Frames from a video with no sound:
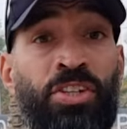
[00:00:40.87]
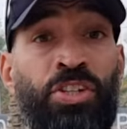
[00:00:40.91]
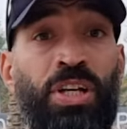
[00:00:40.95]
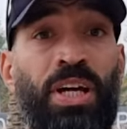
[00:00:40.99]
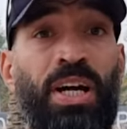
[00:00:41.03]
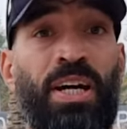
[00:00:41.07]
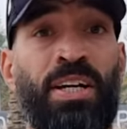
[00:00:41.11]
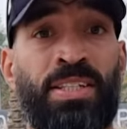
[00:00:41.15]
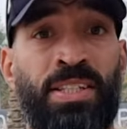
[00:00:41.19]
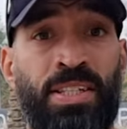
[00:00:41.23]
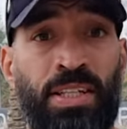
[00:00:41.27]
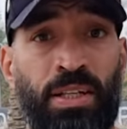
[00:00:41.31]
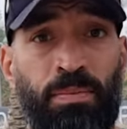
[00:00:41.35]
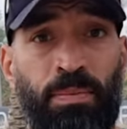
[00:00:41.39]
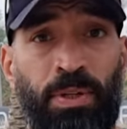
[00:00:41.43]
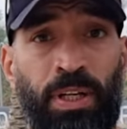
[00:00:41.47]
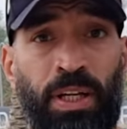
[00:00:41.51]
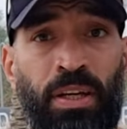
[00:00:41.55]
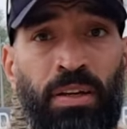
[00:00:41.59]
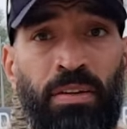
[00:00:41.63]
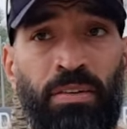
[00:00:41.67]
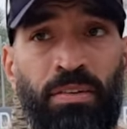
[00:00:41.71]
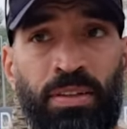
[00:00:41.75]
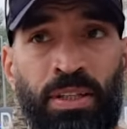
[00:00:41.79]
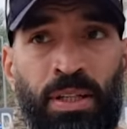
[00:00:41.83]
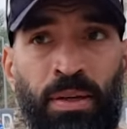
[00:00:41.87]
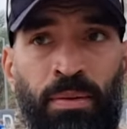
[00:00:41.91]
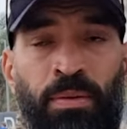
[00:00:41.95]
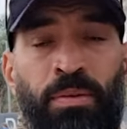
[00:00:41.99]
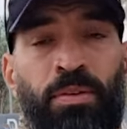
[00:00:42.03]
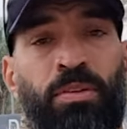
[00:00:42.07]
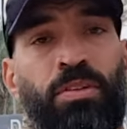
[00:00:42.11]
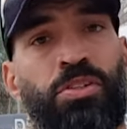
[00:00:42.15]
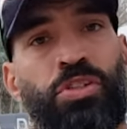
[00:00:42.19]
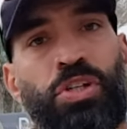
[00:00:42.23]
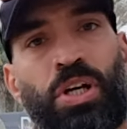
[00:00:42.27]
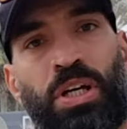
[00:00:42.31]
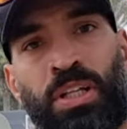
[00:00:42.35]
شيء يعصبني طبعا ما
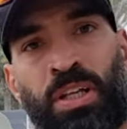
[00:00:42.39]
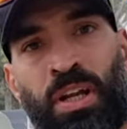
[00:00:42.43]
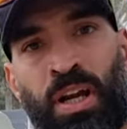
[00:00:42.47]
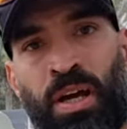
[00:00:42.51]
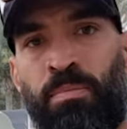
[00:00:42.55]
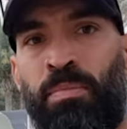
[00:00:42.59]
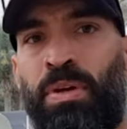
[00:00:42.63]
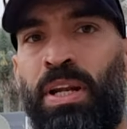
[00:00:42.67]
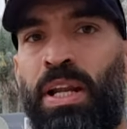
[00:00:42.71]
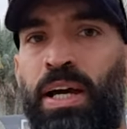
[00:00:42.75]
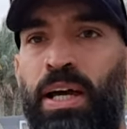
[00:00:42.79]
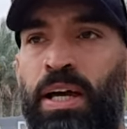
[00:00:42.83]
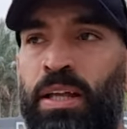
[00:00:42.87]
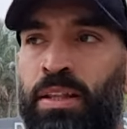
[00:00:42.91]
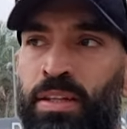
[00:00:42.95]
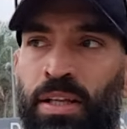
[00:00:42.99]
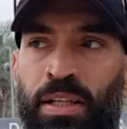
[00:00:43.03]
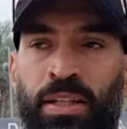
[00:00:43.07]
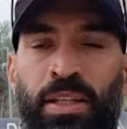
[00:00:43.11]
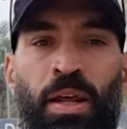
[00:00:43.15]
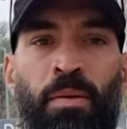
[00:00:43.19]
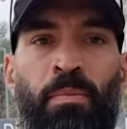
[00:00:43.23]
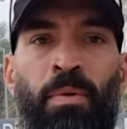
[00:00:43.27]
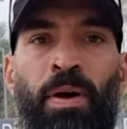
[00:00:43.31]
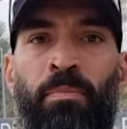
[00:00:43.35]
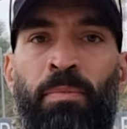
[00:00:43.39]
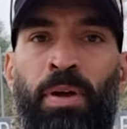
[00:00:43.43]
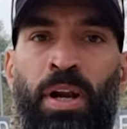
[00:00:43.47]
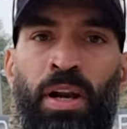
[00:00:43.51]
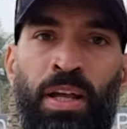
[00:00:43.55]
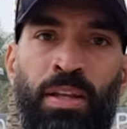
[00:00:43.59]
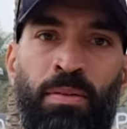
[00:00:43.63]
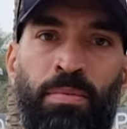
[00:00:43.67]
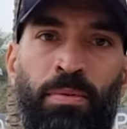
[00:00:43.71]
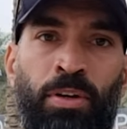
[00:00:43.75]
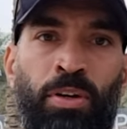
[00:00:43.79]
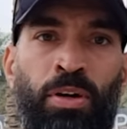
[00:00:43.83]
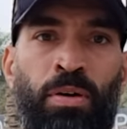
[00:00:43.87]
كنتش اقدر اعملها يعني ثلاث اربع
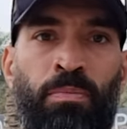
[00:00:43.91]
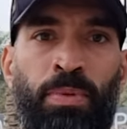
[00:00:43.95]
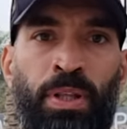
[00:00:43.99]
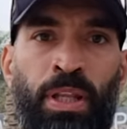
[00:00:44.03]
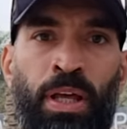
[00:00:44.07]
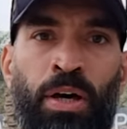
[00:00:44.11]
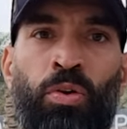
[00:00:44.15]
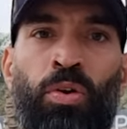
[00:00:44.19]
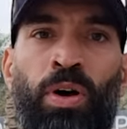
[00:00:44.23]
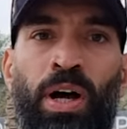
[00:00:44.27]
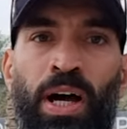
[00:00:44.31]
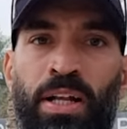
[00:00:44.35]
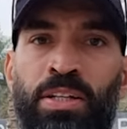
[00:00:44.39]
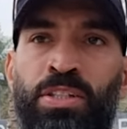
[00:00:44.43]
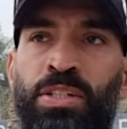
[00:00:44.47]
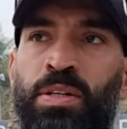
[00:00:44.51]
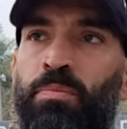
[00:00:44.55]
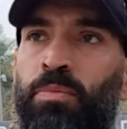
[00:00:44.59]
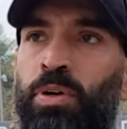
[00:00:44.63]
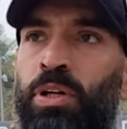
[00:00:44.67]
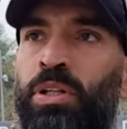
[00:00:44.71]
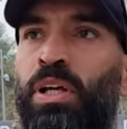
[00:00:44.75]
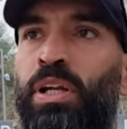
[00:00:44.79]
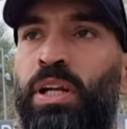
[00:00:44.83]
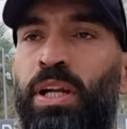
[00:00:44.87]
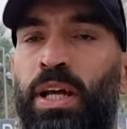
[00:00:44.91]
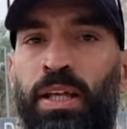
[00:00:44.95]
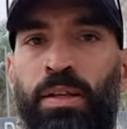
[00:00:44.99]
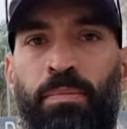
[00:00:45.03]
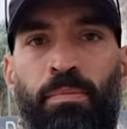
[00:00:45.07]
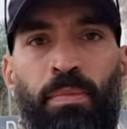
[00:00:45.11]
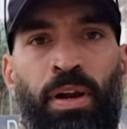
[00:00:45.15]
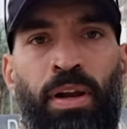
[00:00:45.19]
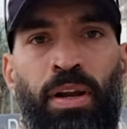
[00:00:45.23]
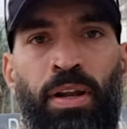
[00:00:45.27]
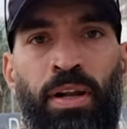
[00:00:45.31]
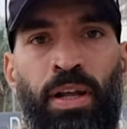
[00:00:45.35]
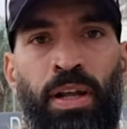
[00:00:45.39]
مرات باليوم بدي اروح على الجيم واضلني
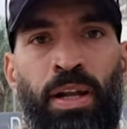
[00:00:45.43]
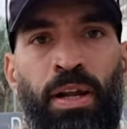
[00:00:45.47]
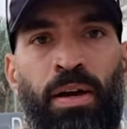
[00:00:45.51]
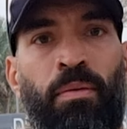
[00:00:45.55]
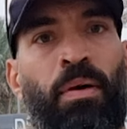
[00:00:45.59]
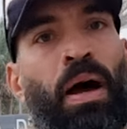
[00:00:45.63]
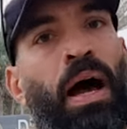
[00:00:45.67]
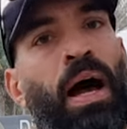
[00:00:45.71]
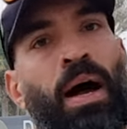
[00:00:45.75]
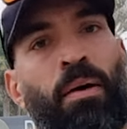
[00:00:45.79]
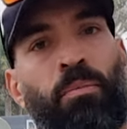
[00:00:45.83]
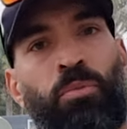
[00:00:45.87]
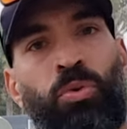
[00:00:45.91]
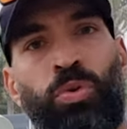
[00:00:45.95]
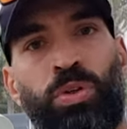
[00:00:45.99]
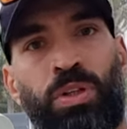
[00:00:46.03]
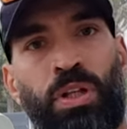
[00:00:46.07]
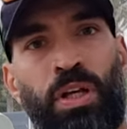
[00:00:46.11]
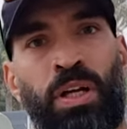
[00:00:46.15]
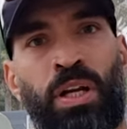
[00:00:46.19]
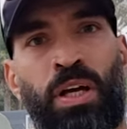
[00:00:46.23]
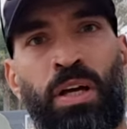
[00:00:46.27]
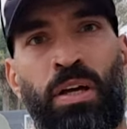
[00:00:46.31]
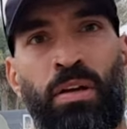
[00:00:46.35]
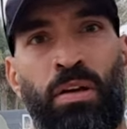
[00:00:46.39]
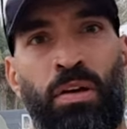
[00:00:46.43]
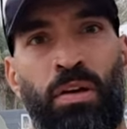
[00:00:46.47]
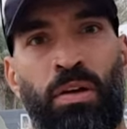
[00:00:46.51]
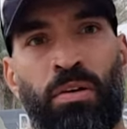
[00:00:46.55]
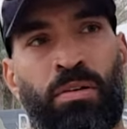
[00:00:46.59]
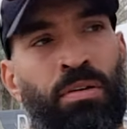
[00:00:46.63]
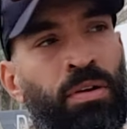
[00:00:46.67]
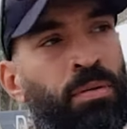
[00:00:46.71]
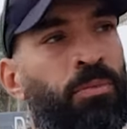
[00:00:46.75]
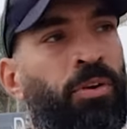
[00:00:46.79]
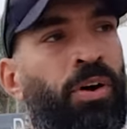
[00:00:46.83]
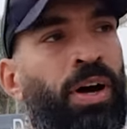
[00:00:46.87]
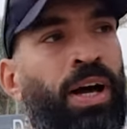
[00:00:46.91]
اتمرن انا حموت انا
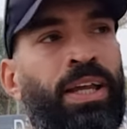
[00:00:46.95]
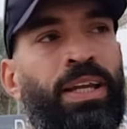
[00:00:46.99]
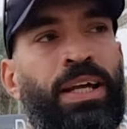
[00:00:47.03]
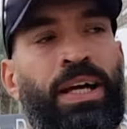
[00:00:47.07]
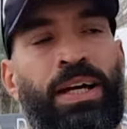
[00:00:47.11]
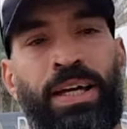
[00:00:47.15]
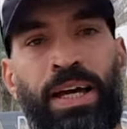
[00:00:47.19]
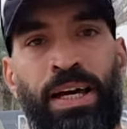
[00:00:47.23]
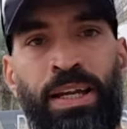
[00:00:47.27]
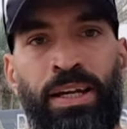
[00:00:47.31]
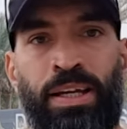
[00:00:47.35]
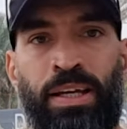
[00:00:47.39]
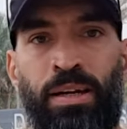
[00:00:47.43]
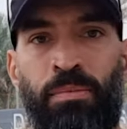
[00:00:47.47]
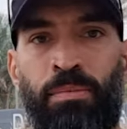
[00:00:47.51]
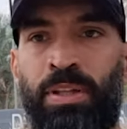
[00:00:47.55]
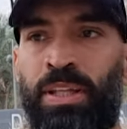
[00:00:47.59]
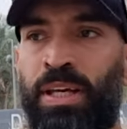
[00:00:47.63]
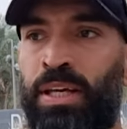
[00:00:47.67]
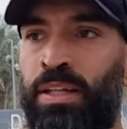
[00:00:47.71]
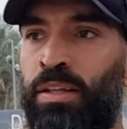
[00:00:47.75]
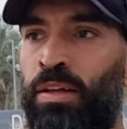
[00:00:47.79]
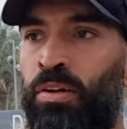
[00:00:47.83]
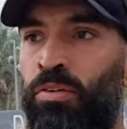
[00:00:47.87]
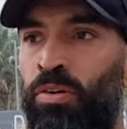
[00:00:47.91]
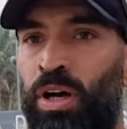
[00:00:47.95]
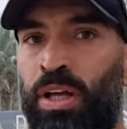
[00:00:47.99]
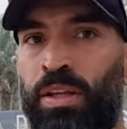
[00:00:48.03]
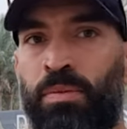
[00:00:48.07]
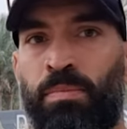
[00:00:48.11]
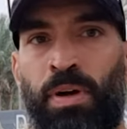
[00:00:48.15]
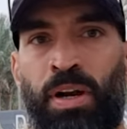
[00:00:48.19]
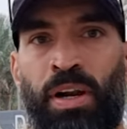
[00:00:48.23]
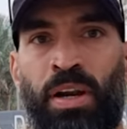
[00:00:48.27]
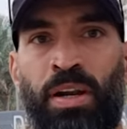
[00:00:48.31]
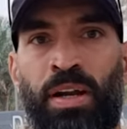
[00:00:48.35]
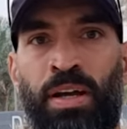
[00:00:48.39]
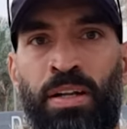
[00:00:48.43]
كل ما واحد حكى لي كلمتين بدي اروح
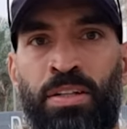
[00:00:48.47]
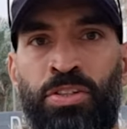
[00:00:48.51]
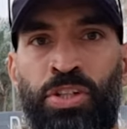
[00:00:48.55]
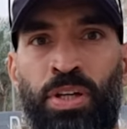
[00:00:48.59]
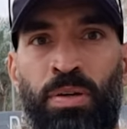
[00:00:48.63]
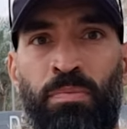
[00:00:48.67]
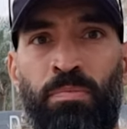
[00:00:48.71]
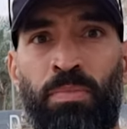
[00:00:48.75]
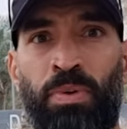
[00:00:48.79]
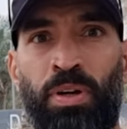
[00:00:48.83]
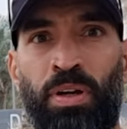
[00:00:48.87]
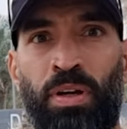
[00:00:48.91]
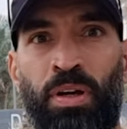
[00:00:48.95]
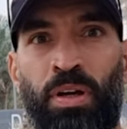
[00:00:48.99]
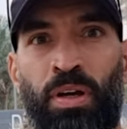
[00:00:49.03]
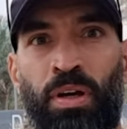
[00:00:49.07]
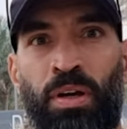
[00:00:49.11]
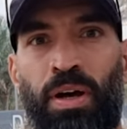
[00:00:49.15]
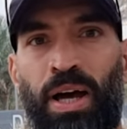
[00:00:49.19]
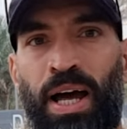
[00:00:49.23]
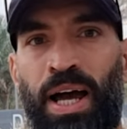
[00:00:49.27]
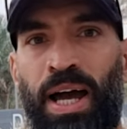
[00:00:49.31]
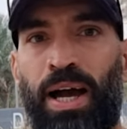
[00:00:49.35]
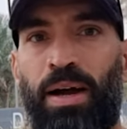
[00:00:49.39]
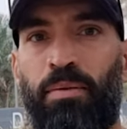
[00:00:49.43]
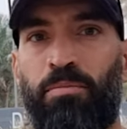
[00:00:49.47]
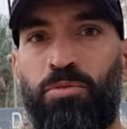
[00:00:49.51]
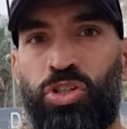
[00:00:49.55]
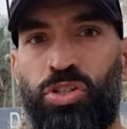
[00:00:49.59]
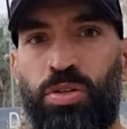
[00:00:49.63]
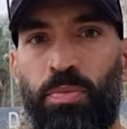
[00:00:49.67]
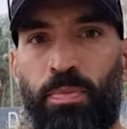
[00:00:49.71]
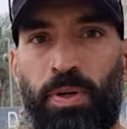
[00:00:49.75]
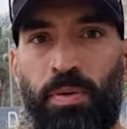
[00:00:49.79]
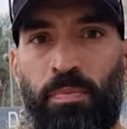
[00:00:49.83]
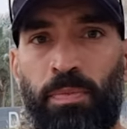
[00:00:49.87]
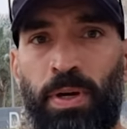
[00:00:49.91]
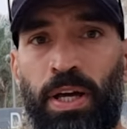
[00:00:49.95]
اتمرن على الجيم احا مش
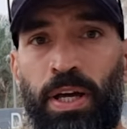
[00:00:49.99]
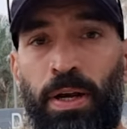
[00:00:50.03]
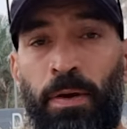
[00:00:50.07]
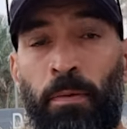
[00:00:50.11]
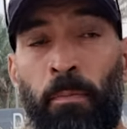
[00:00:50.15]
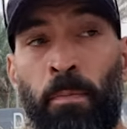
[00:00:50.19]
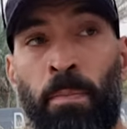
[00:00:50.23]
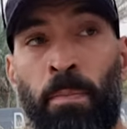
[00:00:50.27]
سوبرمان